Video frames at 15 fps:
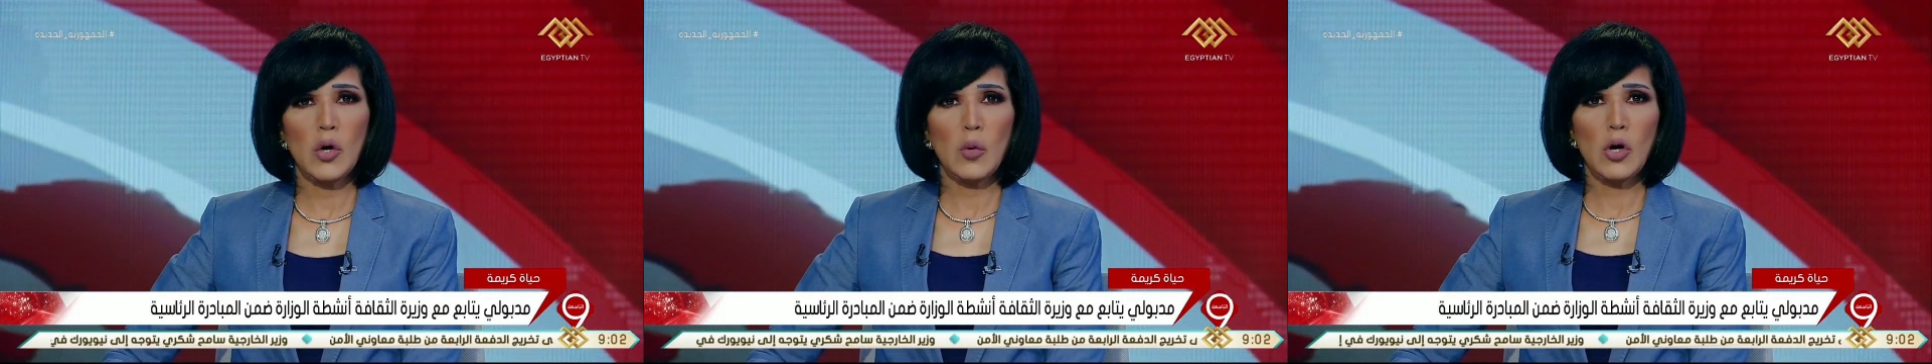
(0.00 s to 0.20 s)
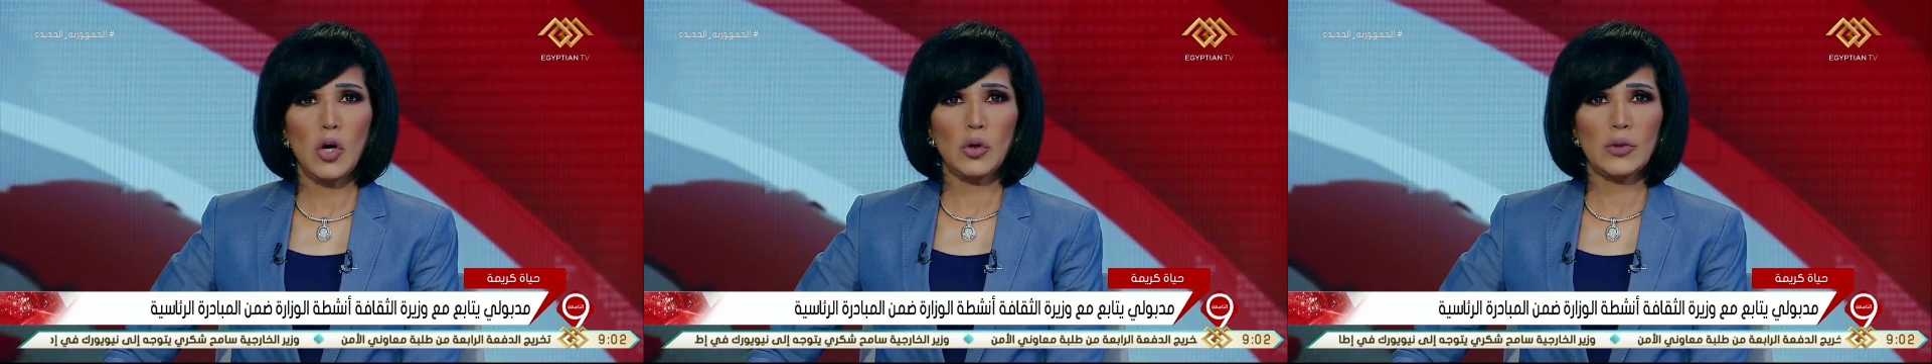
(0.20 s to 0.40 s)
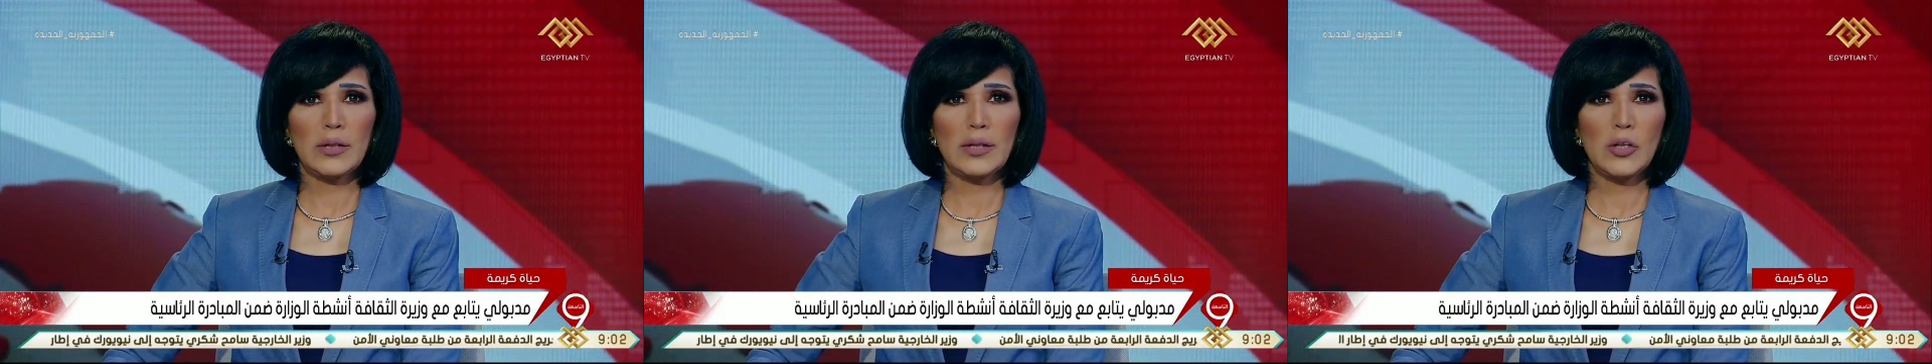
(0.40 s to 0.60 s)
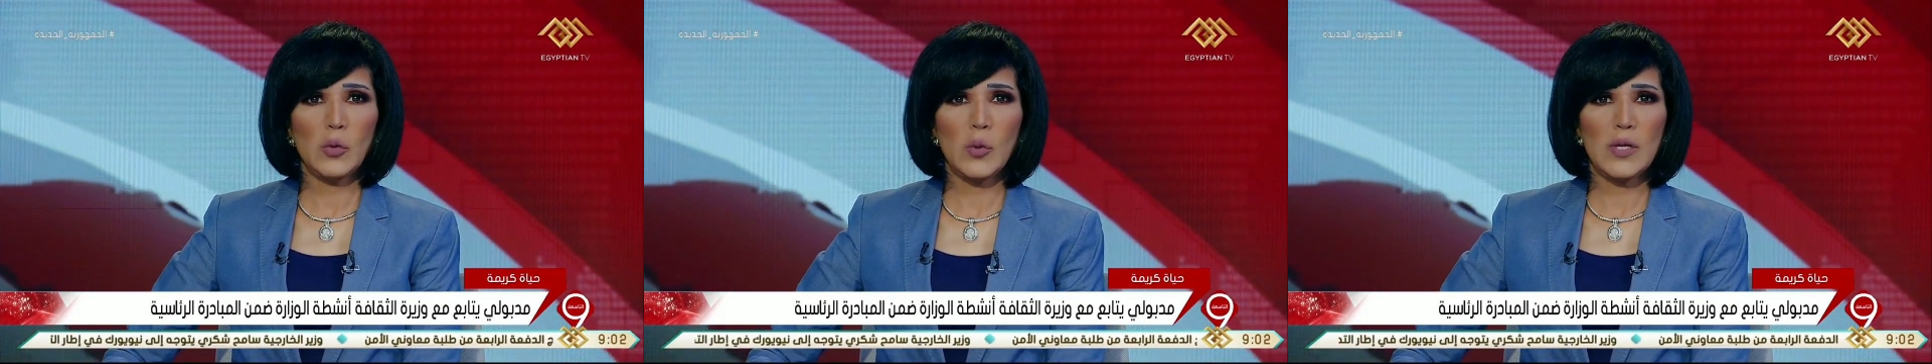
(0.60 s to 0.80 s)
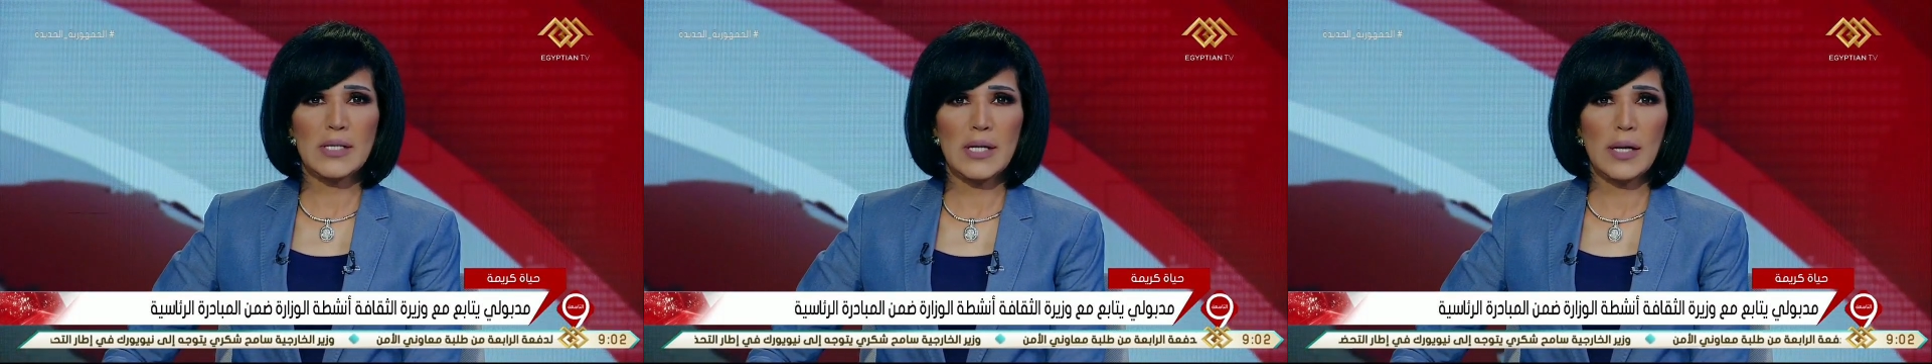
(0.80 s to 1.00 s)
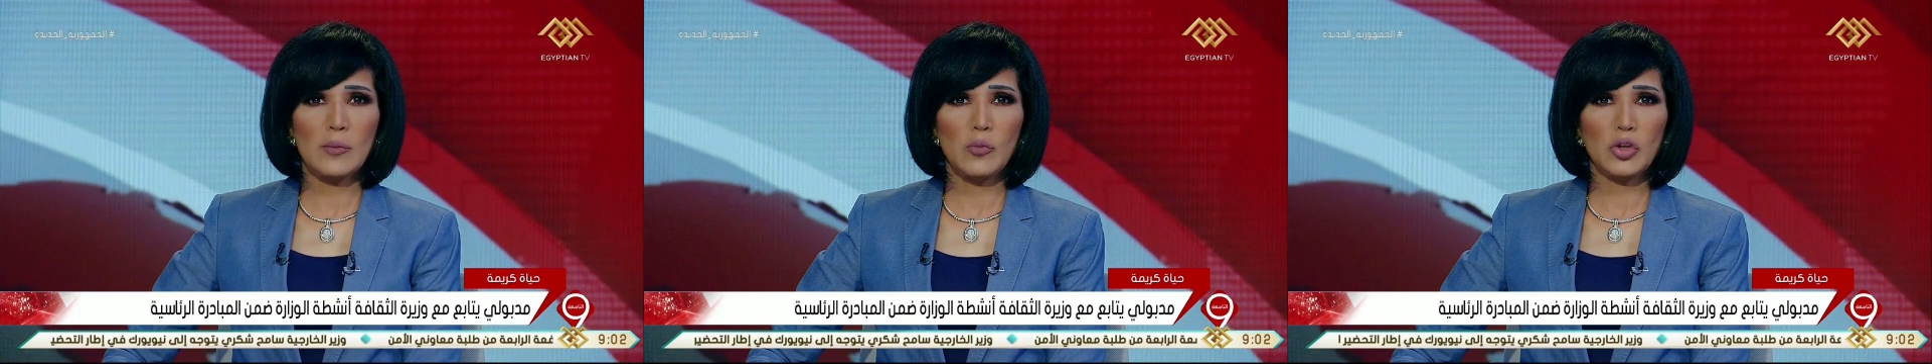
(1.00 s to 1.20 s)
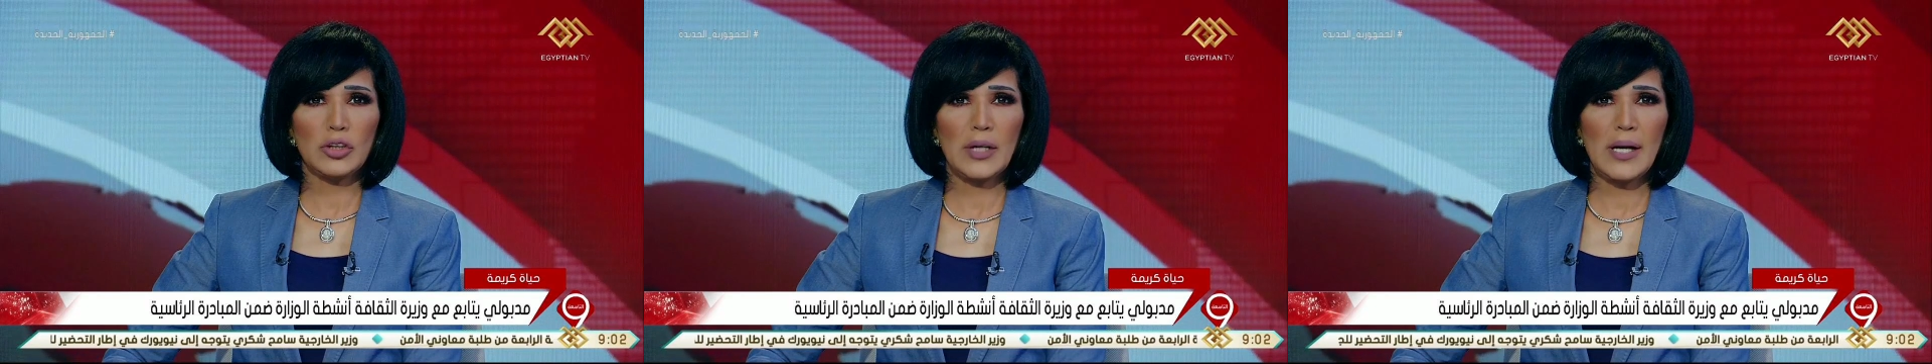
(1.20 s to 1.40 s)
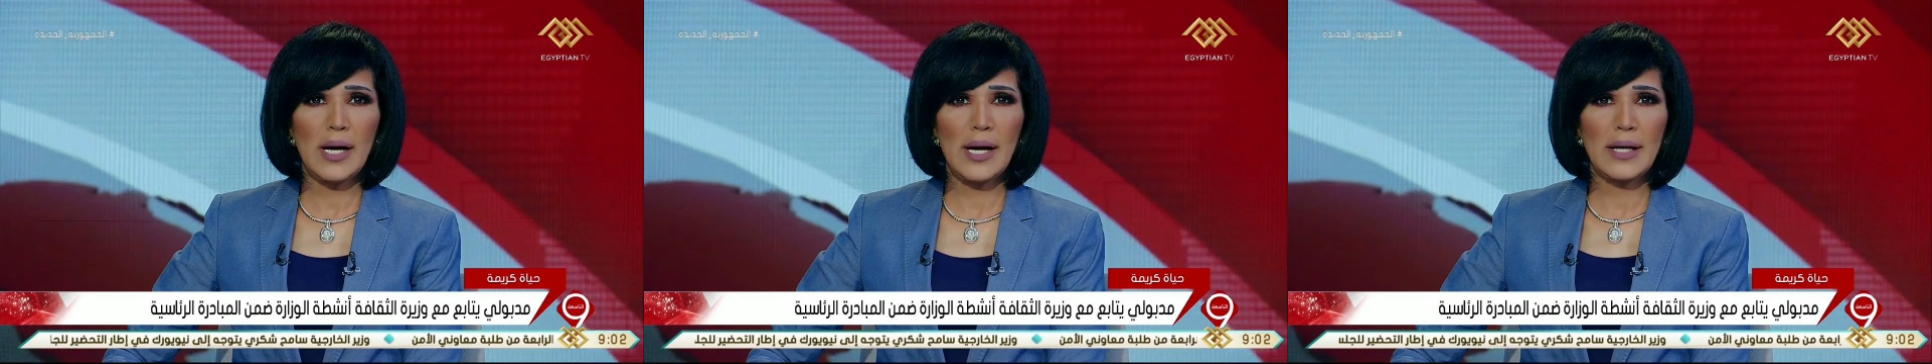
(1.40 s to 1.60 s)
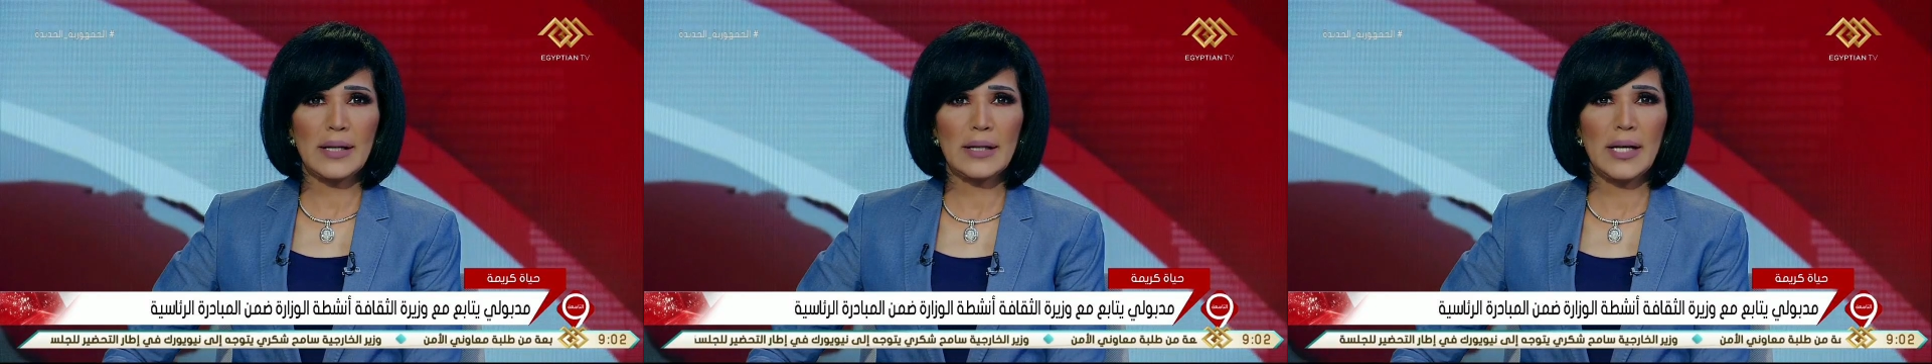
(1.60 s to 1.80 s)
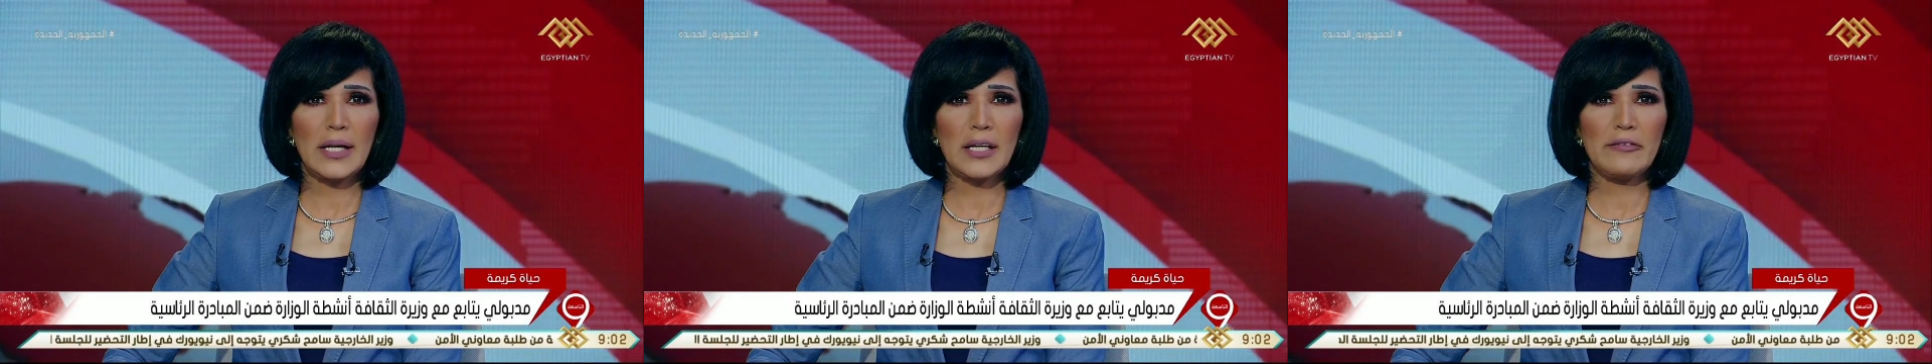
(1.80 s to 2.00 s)
وخطة الوزارة مقترحة
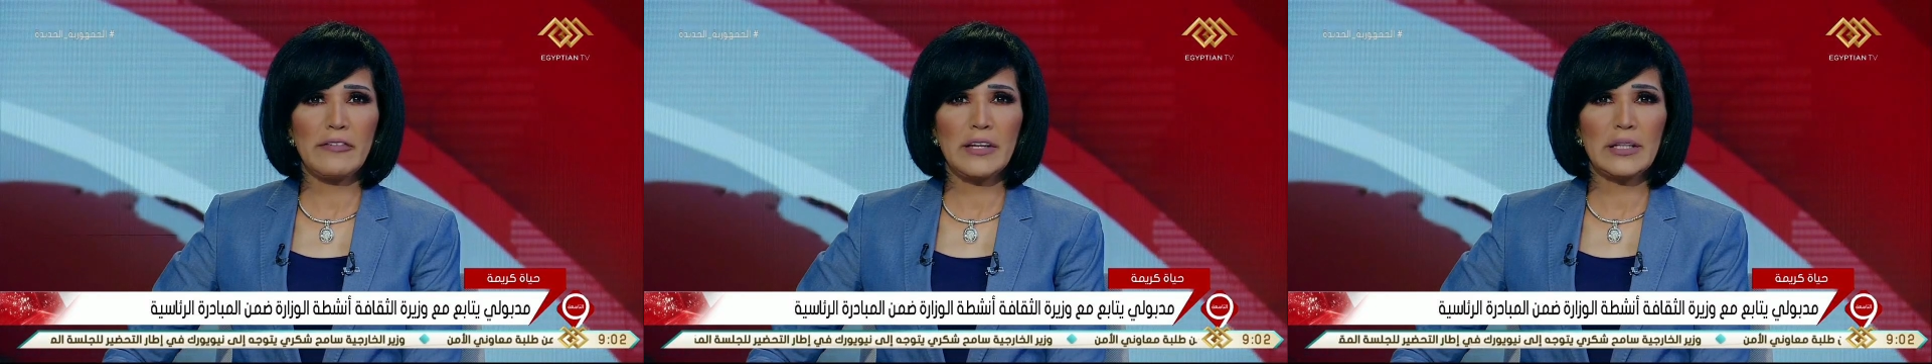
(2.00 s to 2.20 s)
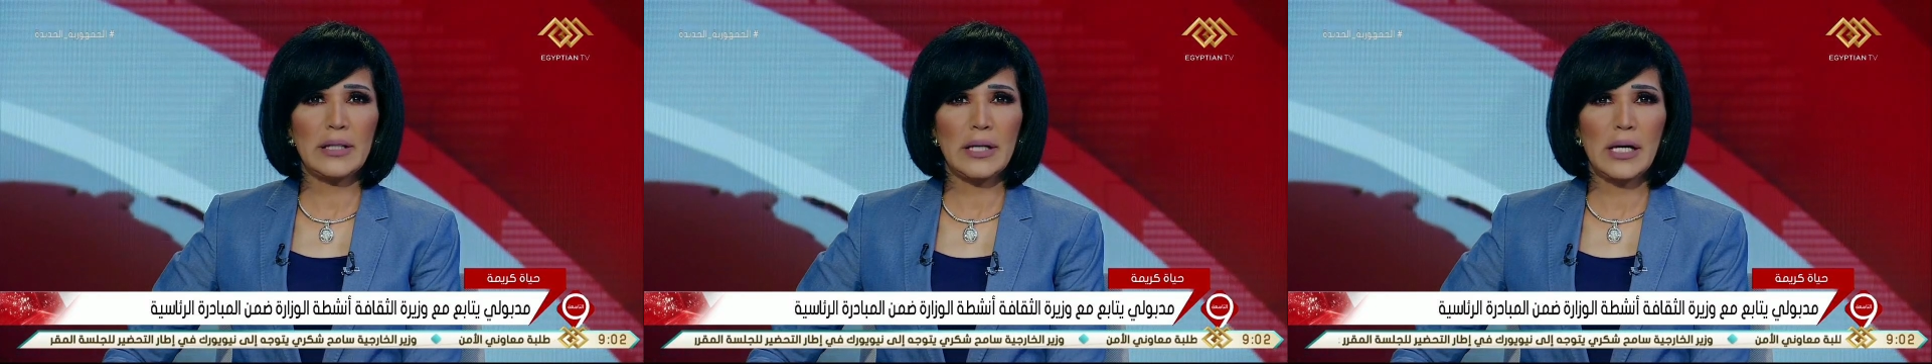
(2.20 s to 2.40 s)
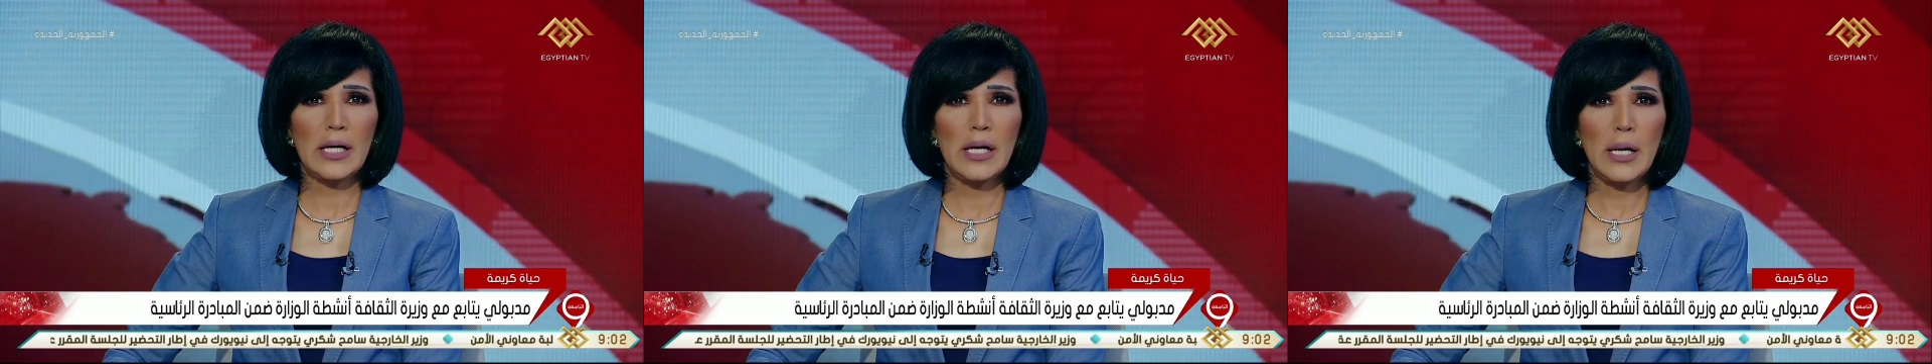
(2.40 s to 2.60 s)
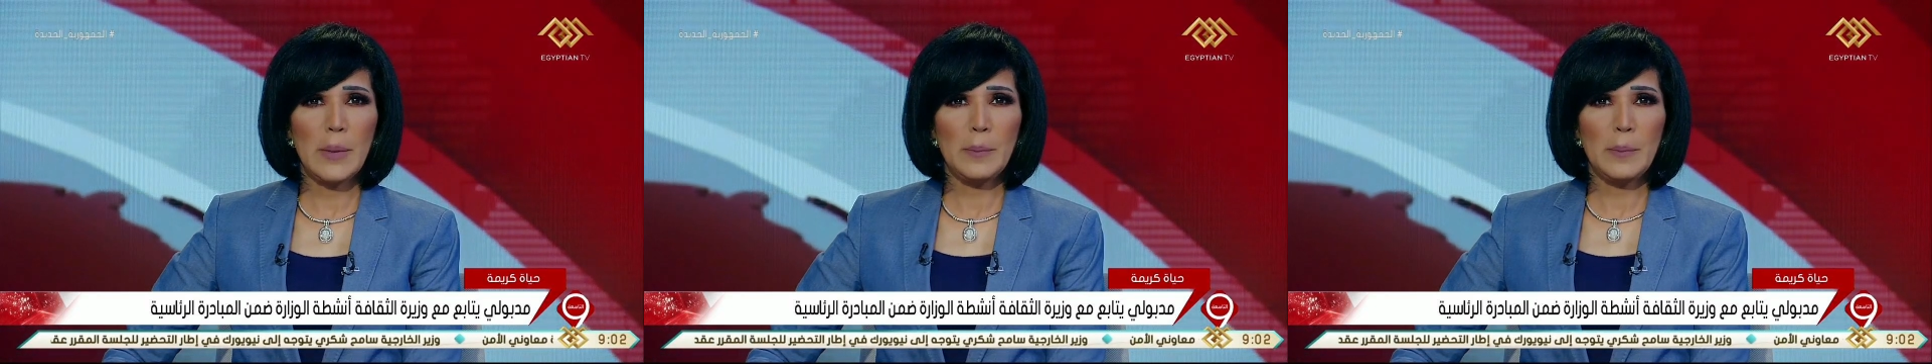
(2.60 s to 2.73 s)
خلال الفترة